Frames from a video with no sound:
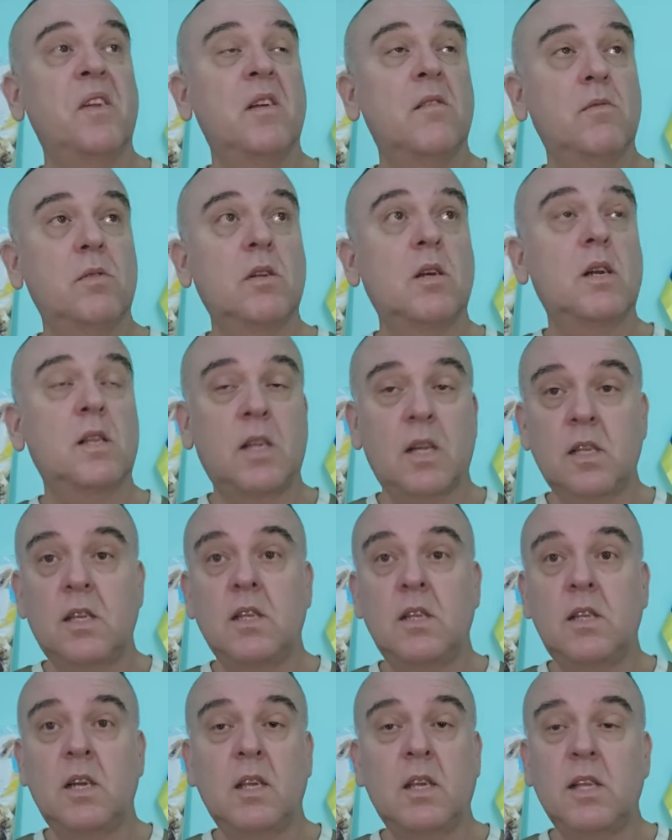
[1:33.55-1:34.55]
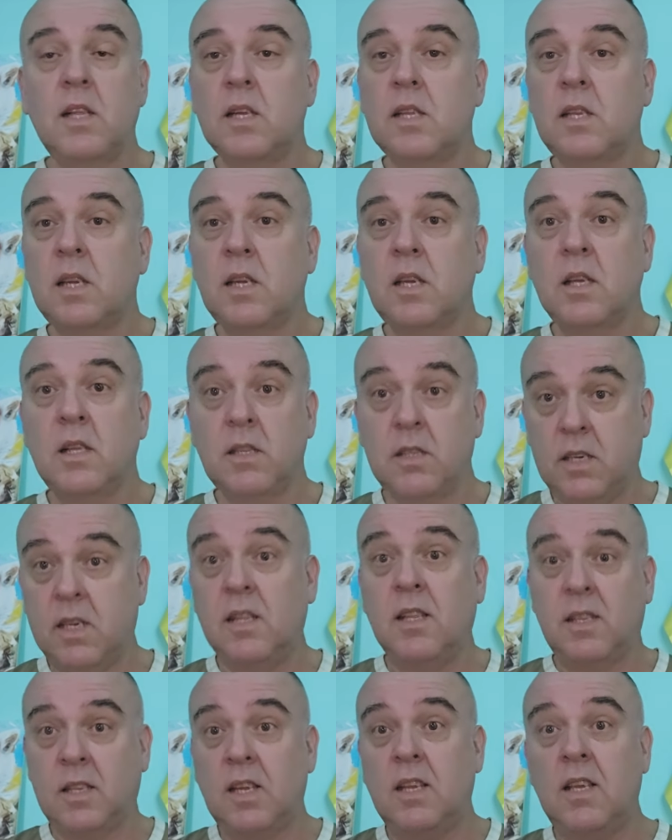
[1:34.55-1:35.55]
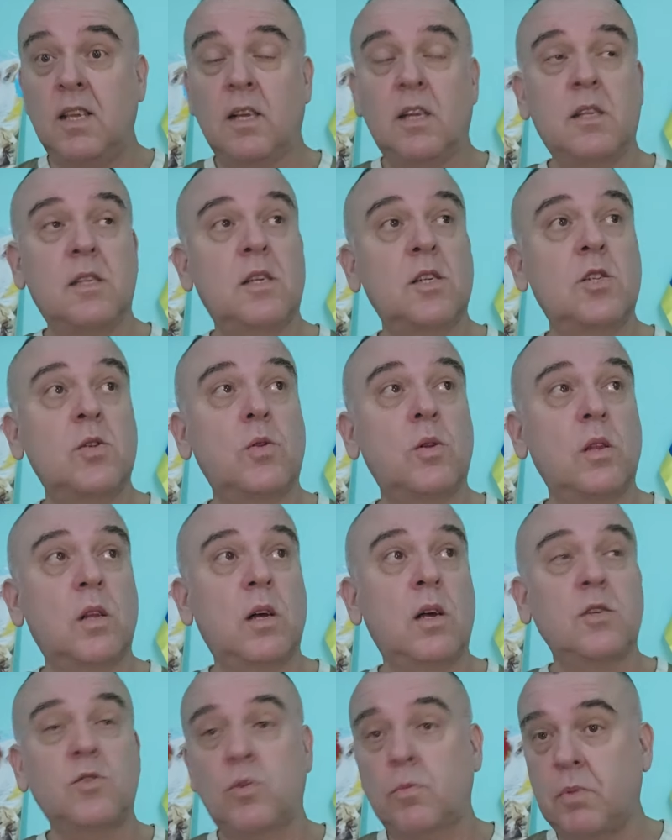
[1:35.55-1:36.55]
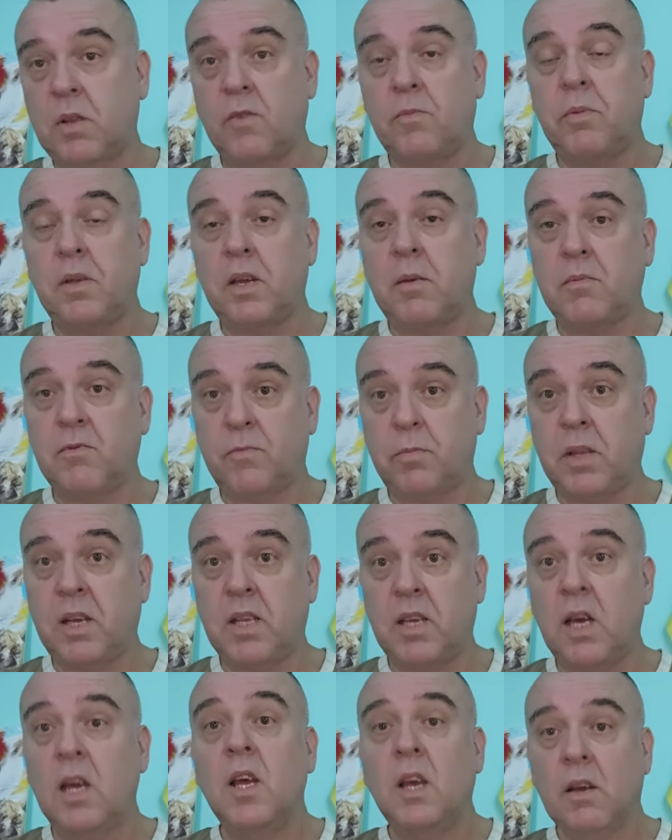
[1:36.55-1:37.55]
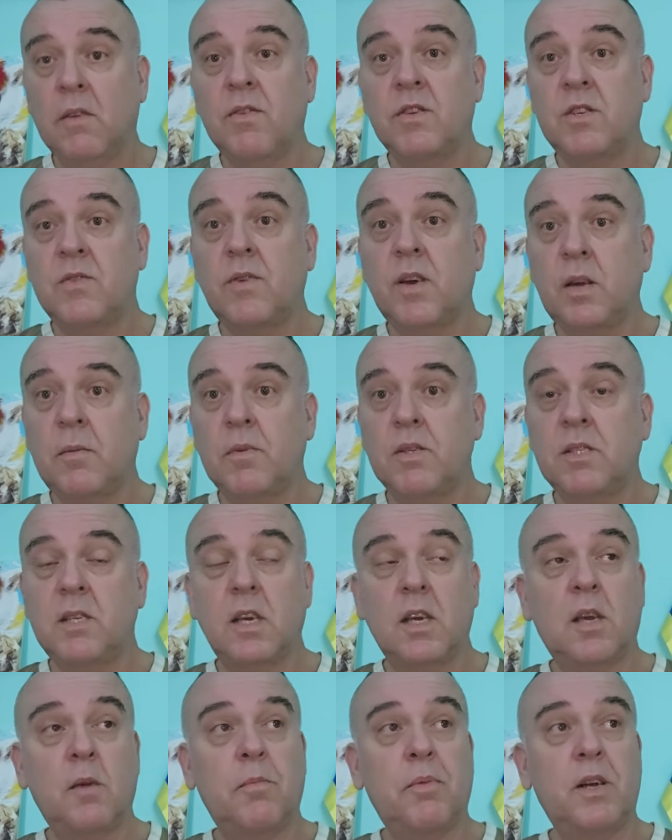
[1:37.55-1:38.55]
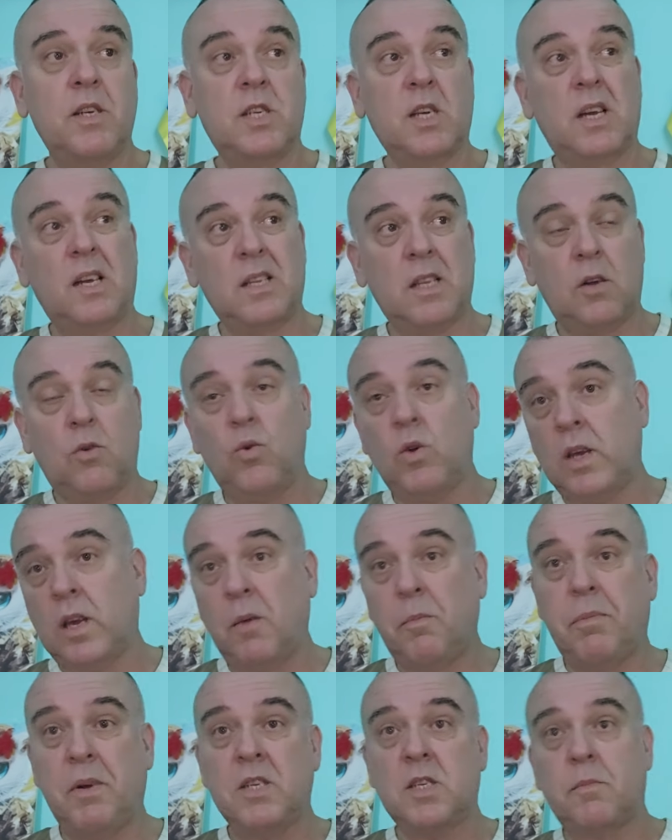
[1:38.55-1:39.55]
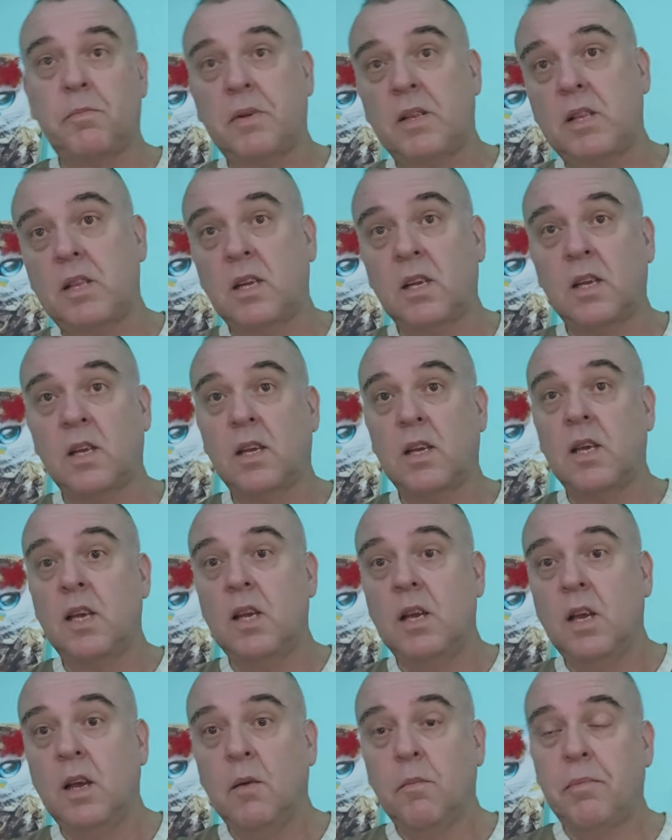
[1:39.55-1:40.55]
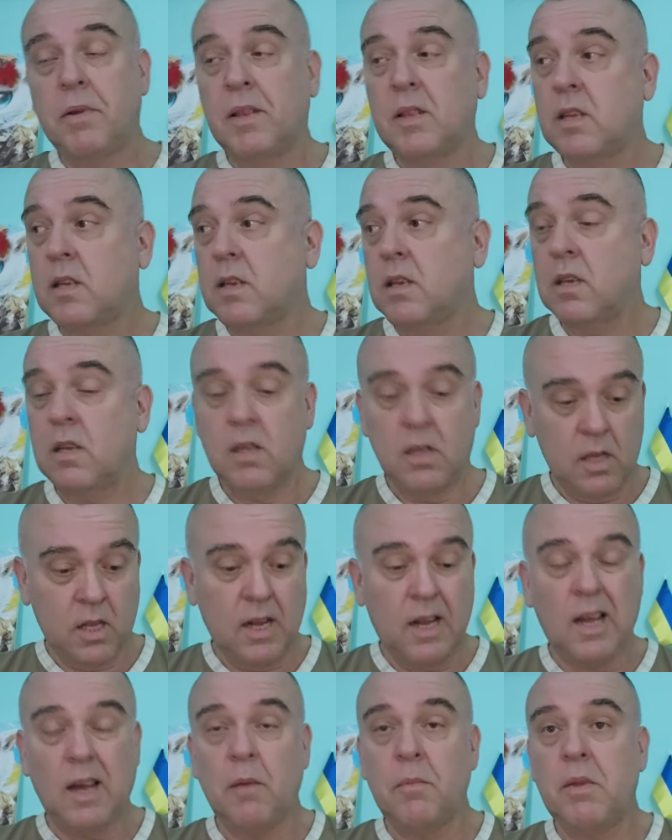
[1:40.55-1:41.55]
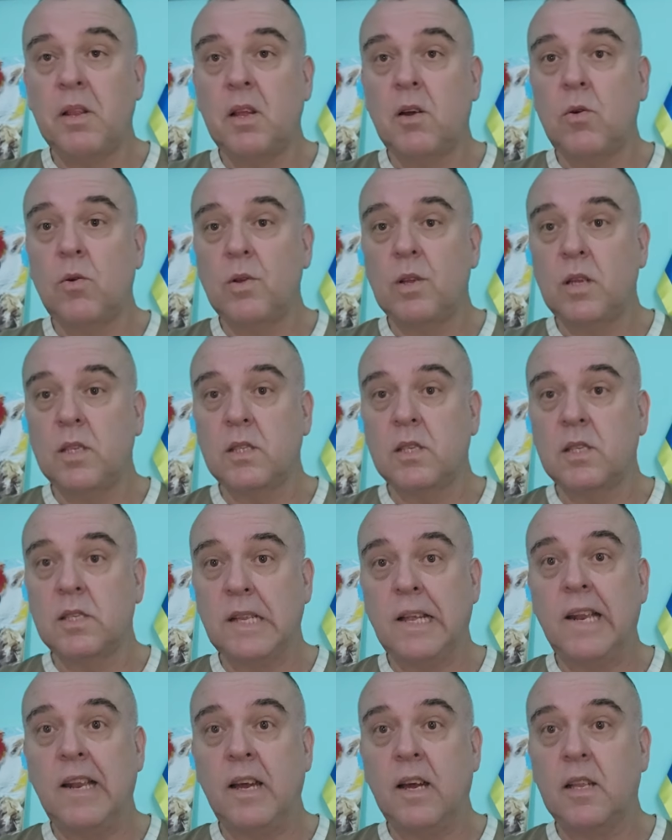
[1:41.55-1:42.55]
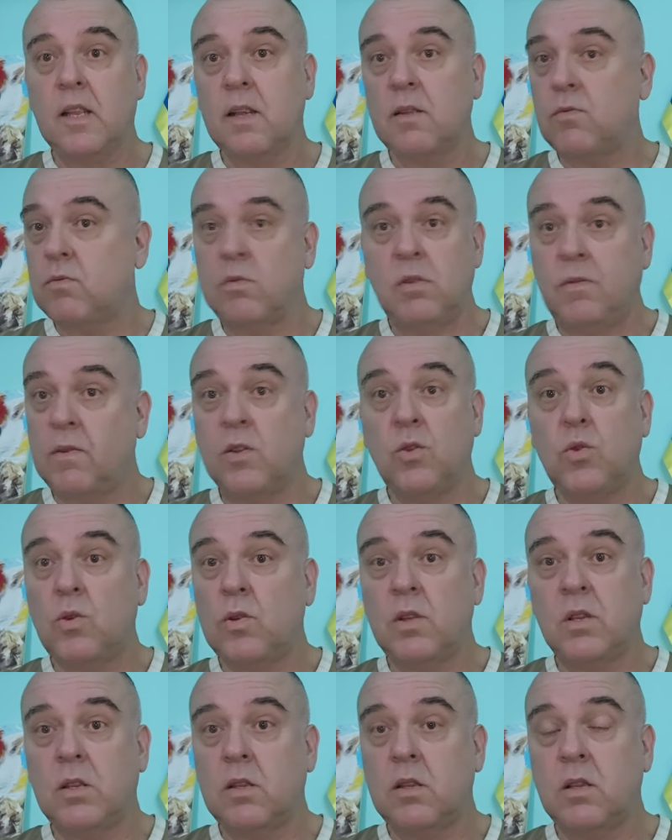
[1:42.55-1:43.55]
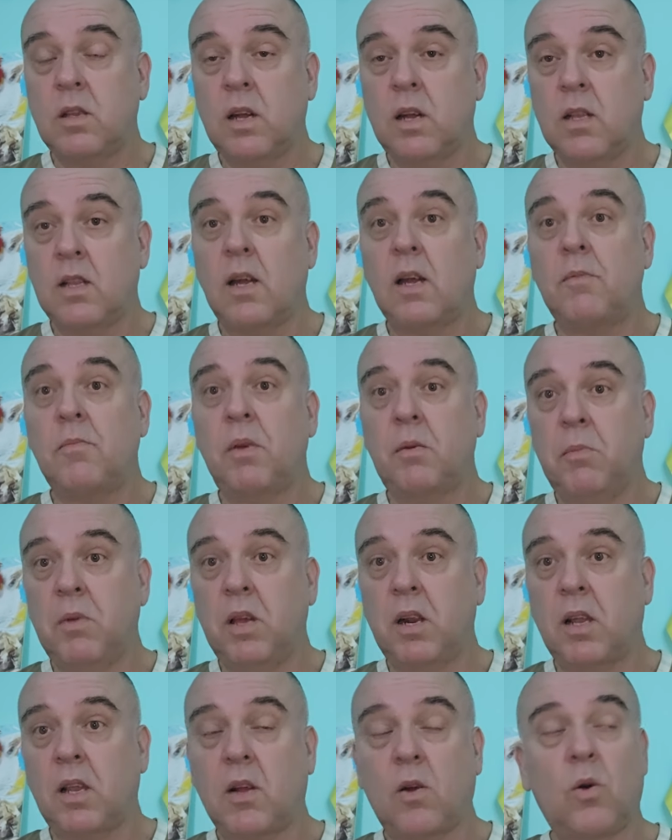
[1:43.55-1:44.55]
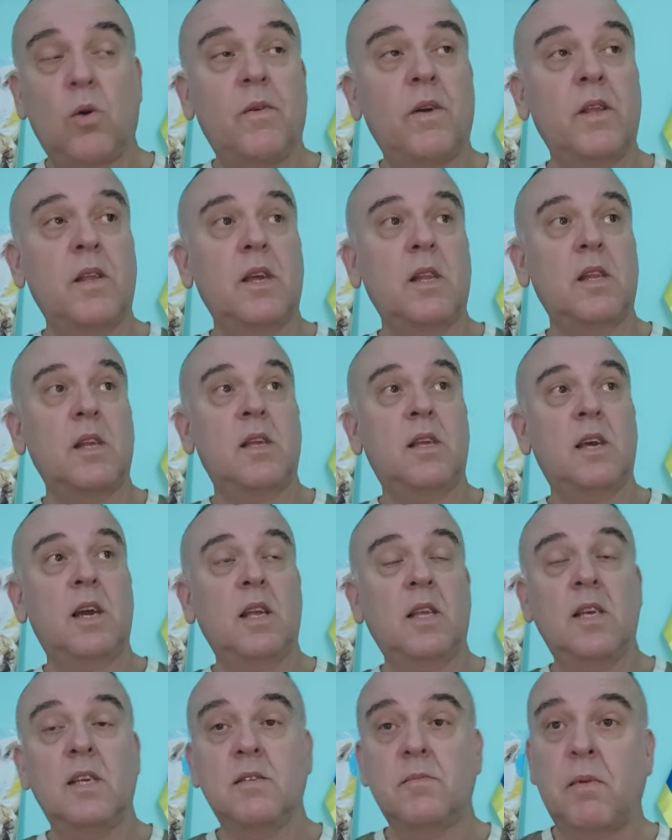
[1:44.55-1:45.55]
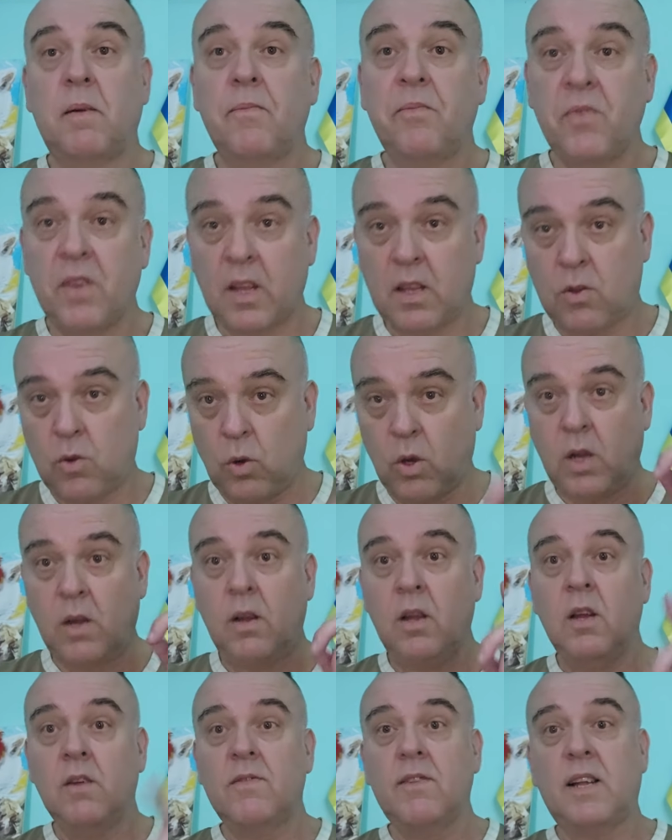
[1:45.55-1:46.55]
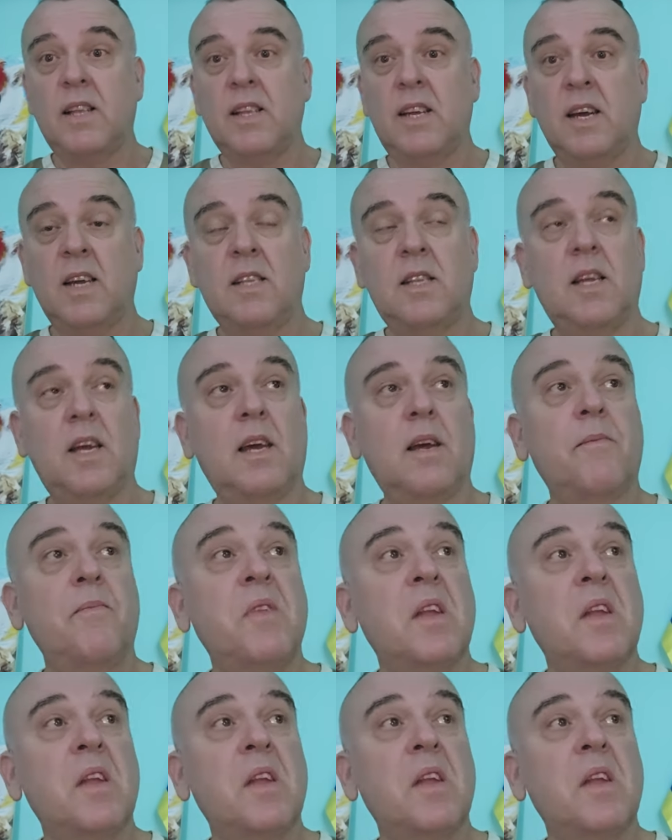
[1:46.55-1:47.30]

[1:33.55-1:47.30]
Вот когда до дела, до дела, дело до дела дошло, да? Особенно в плане, в плане выживаемости экипажа, когда у экипажа под, э, под ногами находятся снаряды. Ни в одной армии мира такого нет, идиотизма. Это только в танках Т.